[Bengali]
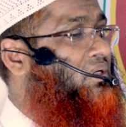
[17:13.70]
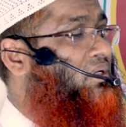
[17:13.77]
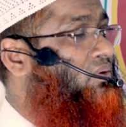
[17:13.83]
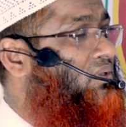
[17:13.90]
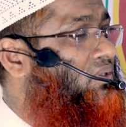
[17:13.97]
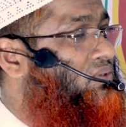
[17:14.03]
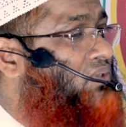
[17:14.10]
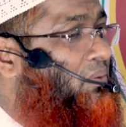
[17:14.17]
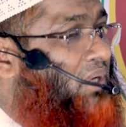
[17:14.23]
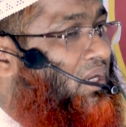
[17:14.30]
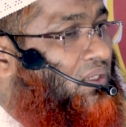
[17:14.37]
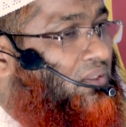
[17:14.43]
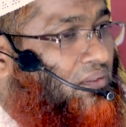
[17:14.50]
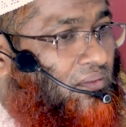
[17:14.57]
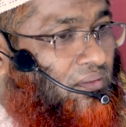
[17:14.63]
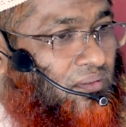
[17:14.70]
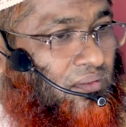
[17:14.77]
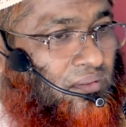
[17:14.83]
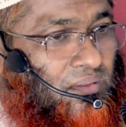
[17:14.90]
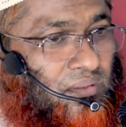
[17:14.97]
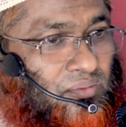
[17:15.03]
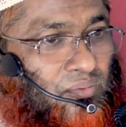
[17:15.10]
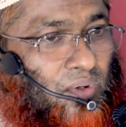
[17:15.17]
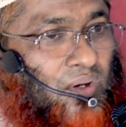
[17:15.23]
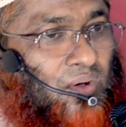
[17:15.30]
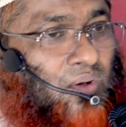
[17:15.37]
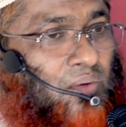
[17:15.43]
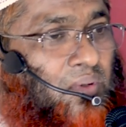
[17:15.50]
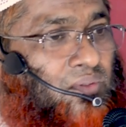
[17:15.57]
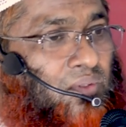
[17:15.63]
নিকটে সবাই দোয়া
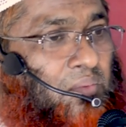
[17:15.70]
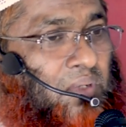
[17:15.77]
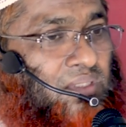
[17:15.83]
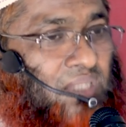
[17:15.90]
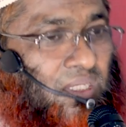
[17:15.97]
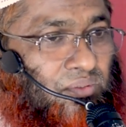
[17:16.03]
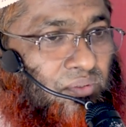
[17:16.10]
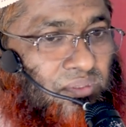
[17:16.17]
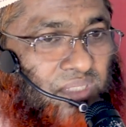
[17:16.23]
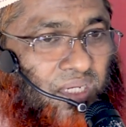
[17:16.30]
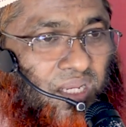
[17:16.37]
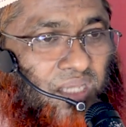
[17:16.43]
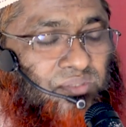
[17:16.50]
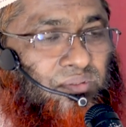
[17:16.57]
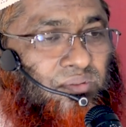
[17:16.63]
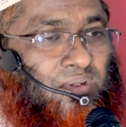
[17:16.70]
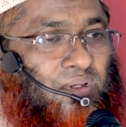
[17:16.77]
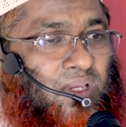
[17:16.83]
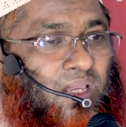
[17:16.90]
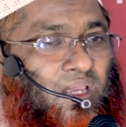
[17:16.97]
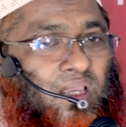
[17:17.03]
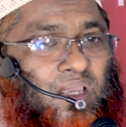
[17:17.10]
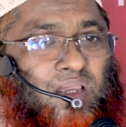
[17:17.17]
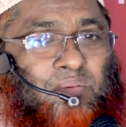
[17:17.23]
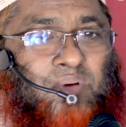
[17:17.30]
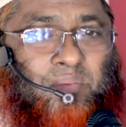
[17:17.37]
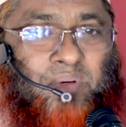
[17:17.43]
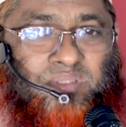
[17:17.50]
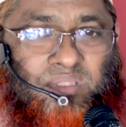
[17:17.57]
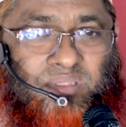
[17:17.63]
করবে তোমরা ছাত্র যারা আছো এবং
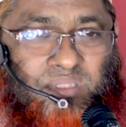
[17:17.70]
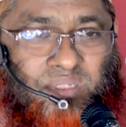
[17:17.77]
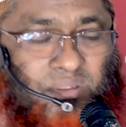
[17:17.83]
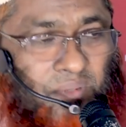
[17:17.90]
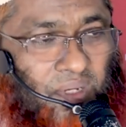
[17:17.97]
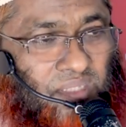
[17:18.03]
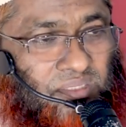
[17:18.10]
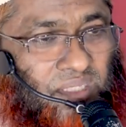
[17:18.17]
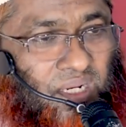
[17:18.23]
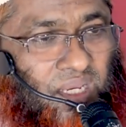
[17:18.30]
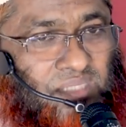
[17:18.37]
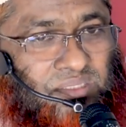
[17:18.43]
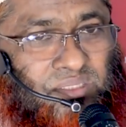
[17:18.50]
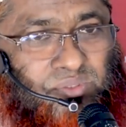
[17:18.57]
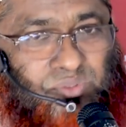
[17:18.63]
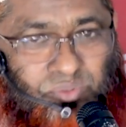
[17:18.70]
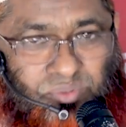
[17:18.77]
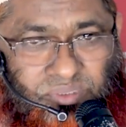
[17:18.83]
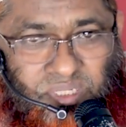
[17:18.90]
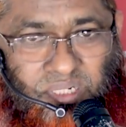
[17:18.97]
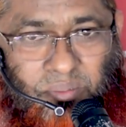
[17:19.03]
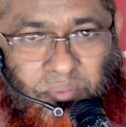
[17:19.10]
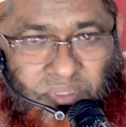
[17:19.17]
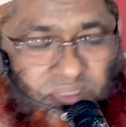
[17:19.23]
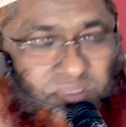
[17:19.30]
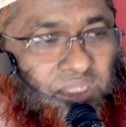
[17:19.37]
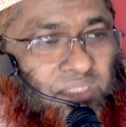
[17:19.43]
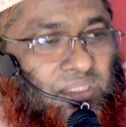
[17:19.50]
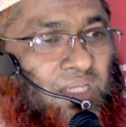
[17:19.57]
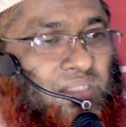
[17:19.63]
আমাদের দিনী ভাই যারা আছেন শুনছেন আমাদের
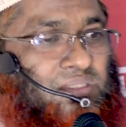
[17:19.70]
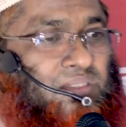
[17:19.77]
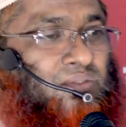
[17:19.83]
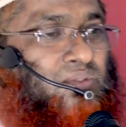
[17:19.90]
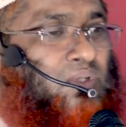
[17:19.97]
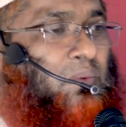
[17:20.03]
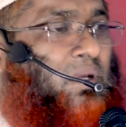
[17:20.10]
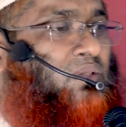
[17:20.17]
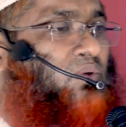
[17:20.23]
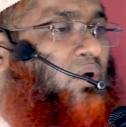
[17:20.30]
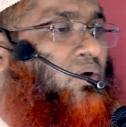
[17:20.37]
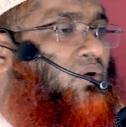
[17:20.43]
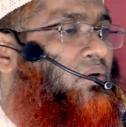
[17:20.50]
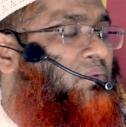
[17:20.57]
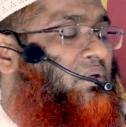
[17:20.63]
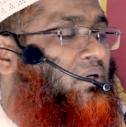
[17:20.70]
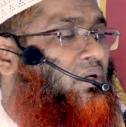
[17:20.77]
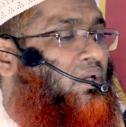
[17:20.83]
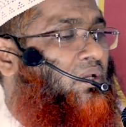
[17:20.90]
সাথে আছেন সবাই দোয়া করবেন